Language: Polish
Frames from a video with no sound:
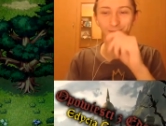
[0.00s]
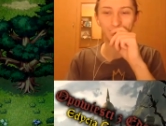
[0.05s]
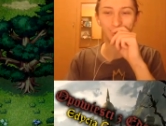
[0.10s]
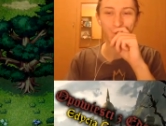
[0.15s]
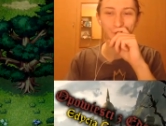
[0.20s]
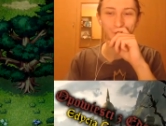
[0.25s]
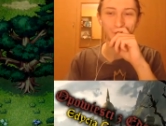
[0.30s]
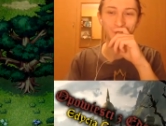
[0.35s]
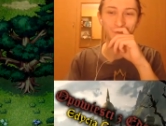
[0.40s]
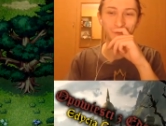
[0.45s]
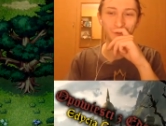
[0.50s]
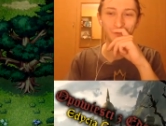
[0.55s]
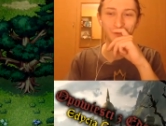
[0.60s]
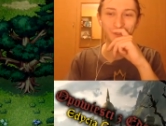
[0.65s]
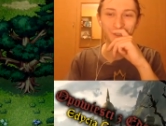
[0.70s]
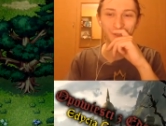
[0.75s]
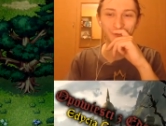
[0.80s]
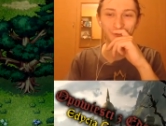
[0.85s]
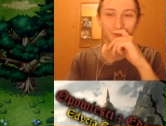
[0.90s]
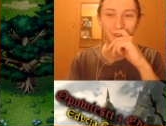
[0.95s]
uwięziona
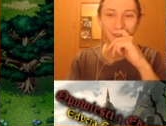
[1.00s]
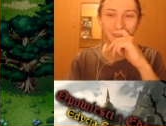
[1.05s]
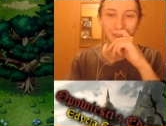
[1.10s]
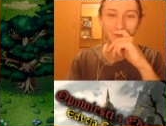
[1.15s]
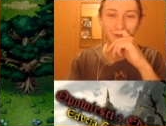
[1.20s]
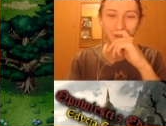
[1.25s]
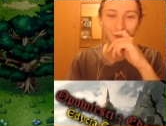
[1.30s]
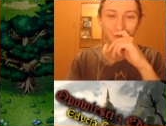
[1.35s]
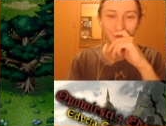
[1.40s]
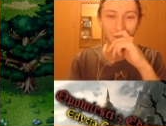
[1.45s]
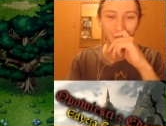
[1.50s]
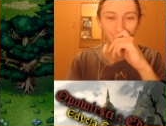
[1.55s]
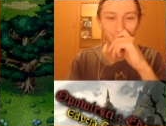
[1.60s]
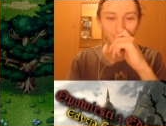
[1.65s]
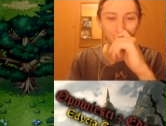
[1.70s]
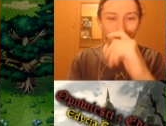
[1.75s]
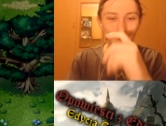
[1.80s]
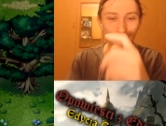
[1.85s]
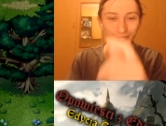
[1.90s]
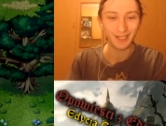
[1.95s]
pomiędzy młotem a
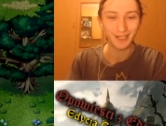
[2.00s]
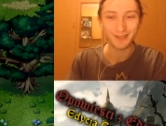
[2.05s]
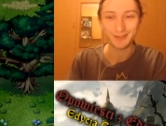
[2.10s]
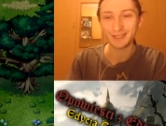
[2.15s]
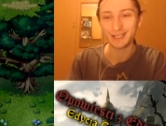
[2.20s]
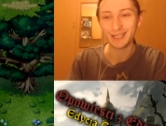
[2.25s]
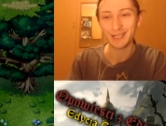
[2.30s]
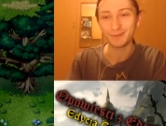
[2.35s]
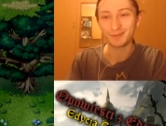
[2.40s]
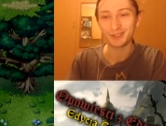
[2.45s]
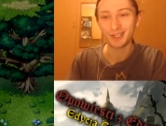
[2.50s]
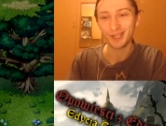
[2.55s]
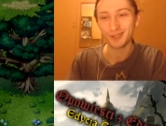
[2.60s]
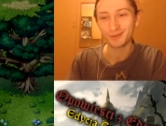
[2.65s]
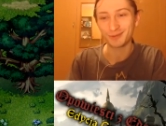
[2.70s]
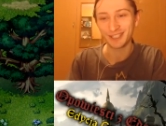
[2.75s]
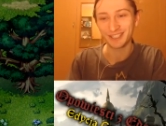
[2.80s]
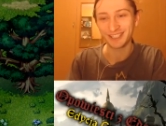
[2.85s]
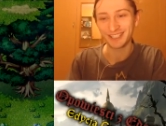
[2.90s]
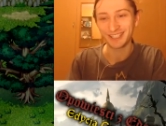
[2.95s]
kowadłem, bo nie jest w stanie przejść
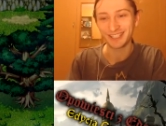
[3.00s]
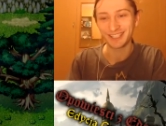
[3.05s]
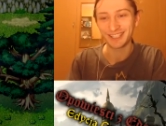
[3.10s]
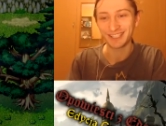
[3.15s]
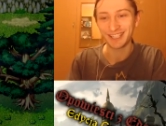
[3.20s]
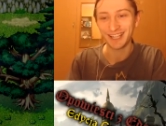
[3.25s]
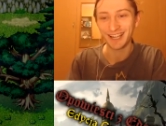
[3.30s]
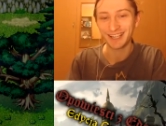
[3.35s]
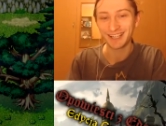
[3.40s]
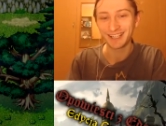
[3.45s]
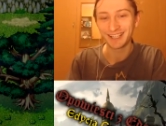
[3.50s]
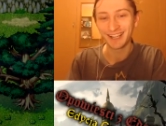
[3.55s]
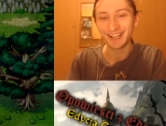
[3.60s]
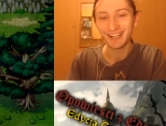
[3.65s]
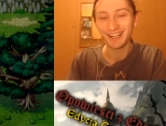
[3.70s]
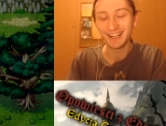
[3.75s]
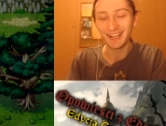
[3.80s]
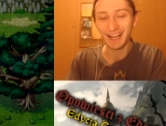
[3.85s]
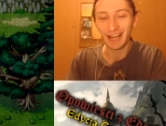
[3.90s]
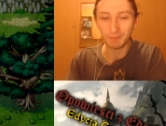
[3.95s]
przez ten krzak,
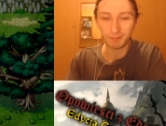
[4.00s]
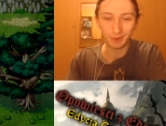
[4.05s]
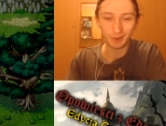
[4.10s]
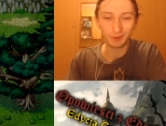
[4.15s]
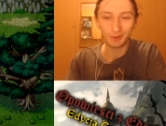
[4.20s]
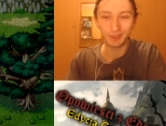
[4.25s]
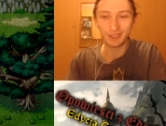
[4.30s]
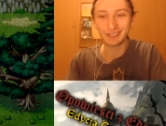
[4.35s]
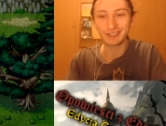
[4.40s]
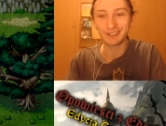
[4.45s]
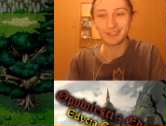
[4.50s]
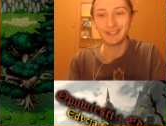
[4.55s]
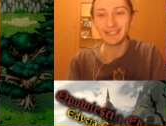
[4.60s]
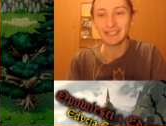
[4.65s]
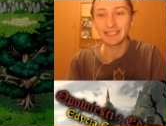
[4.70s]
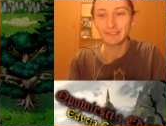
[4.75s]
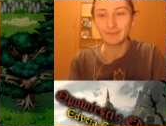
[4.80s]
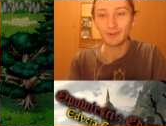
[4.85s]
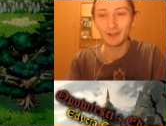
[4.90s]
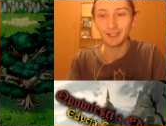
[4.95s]
a po drugiej stronie
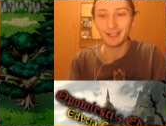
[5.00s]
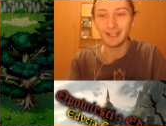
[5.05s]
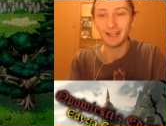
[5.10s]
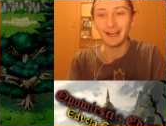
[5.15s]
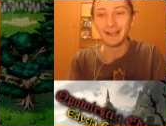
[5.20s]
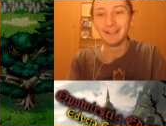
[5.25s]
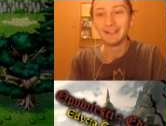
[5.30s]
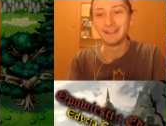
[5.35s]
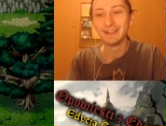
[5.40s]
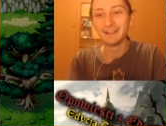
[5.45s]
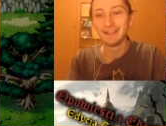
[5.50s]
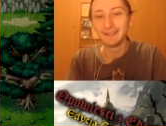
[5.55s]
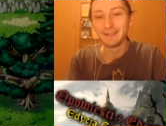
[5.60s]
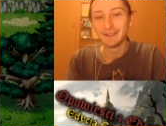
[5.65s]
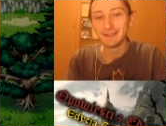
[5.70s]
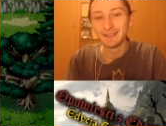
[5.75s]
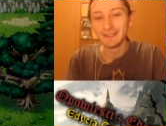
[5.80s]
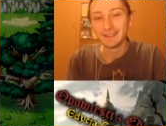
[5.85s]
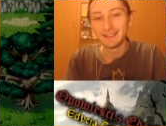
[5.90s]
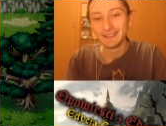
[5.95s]
jest woda.
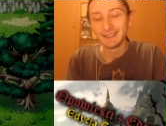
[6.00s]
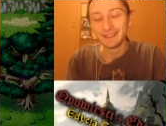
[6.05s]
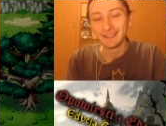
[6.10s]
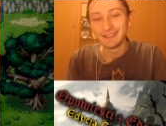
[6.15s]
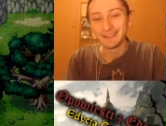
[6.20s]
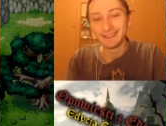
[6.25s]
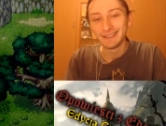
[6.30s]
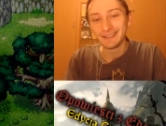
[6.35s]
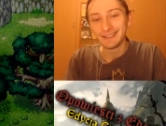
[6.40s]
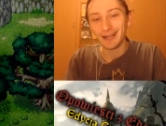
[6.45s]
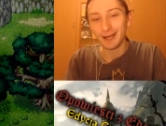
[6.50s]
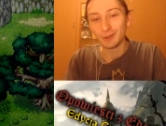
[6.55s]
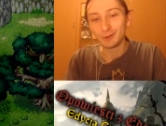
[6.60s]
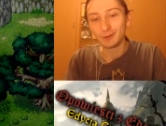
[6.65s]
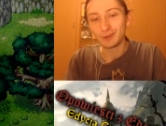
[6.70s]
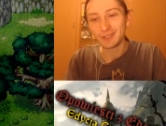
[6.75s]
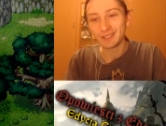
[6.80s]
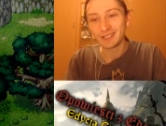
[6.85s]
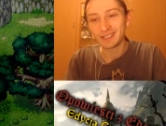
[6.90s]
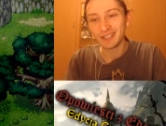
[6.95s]

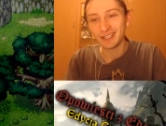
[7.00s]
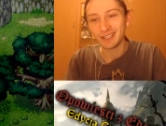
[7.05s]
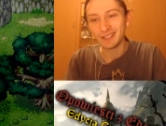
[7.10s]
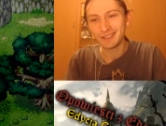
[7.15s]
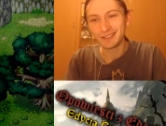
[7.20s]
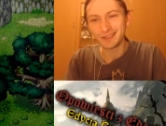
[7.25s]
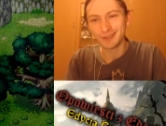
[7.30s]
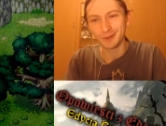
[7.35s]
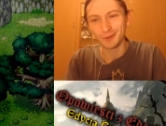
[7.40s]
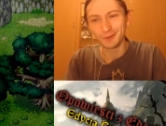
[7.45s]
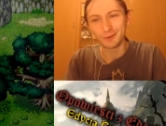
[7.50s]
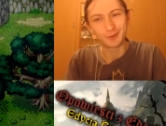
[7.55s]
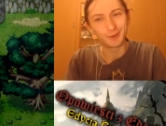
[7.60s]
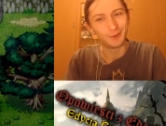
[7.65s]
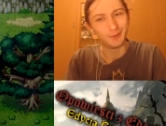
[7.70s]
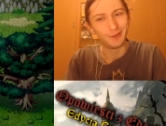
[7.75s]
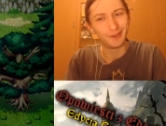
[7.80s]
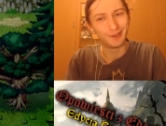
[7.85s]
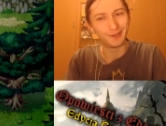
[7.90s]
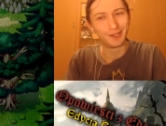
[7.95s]
Autor jest sadystą w sumie.